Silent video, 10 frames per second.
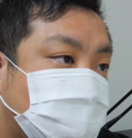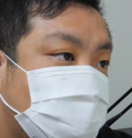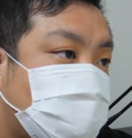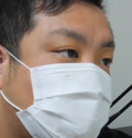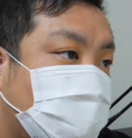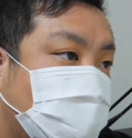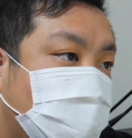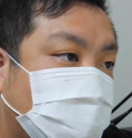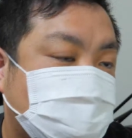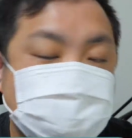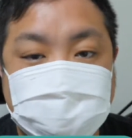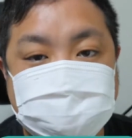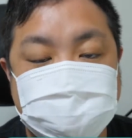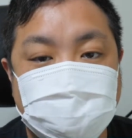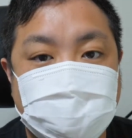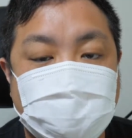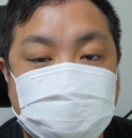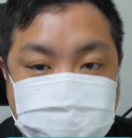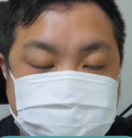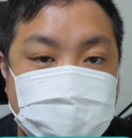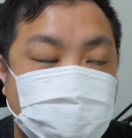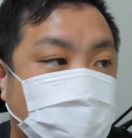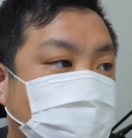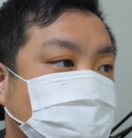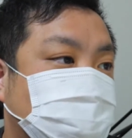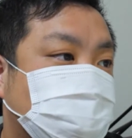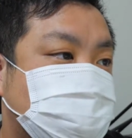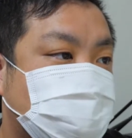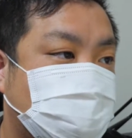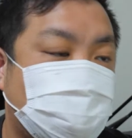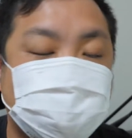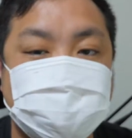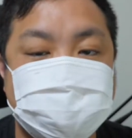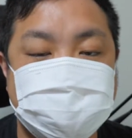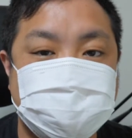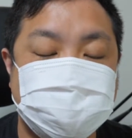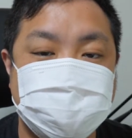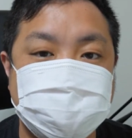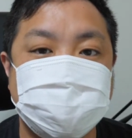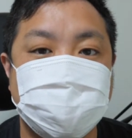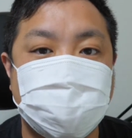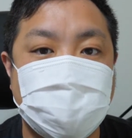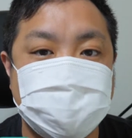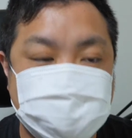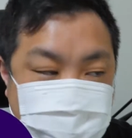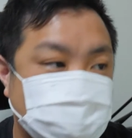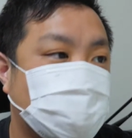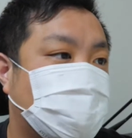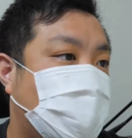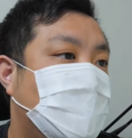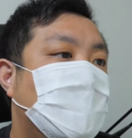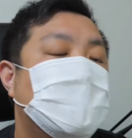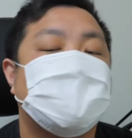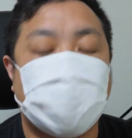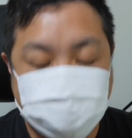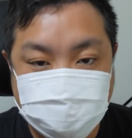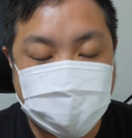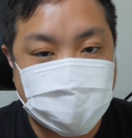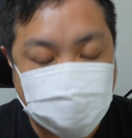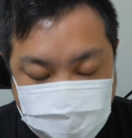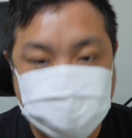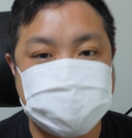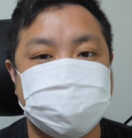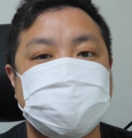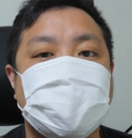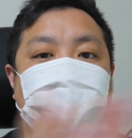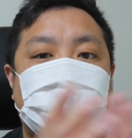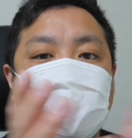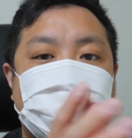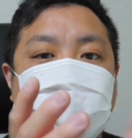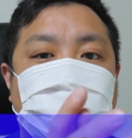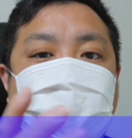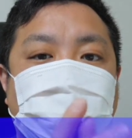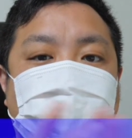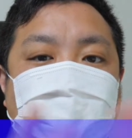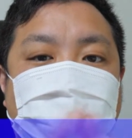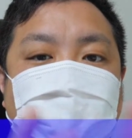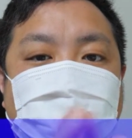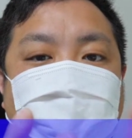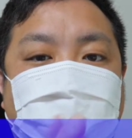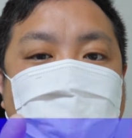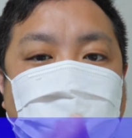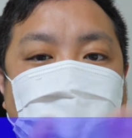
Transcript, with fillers: というわけで、くがつよっか発売の乃木坂フォーティーシックス にじゅうよんまいめシングルのね、タイトルが決定いたしましたは